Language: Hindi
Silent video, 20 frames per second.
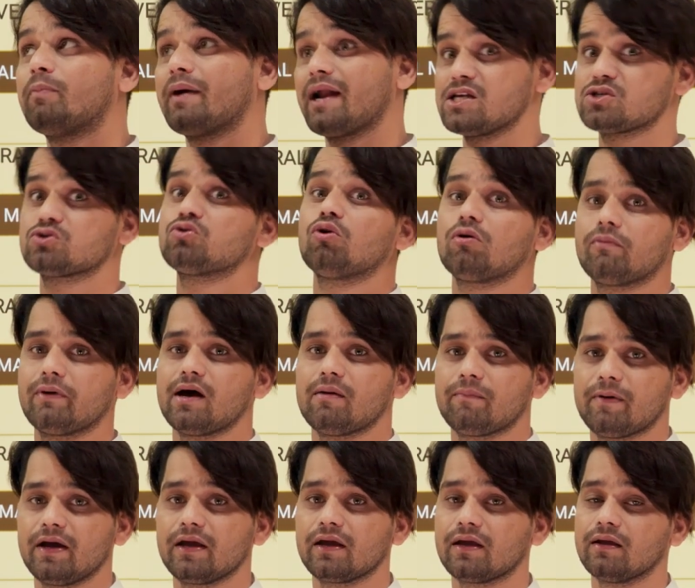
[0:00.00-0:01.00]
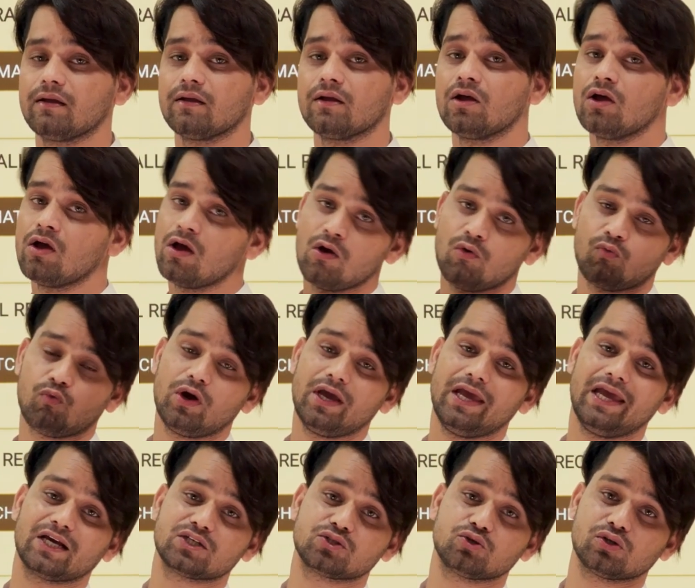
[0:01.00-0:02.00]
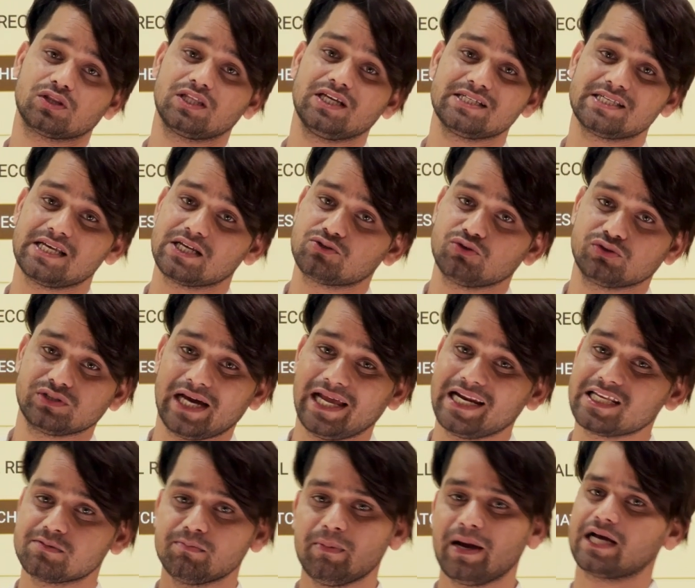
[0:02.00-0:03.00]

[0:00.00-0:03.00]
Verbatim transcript: तो बड़ा स्कोर बना पाएगी वही 130 140